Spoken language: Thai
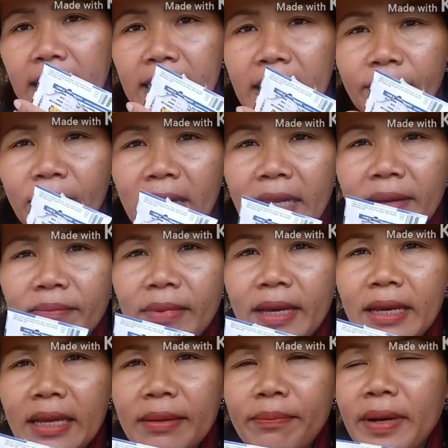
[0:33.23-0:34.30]
แต่มเมล็ดม
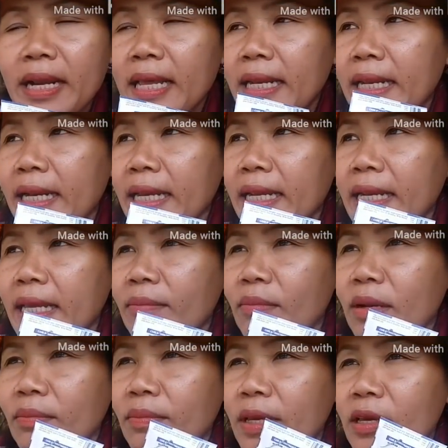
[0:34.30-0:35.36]
เมล็ดเรดิส
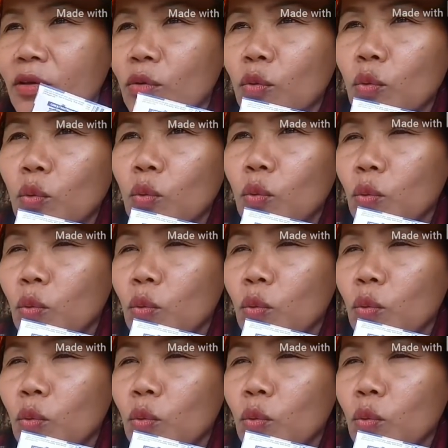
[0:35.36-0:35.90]
มันมีอยู่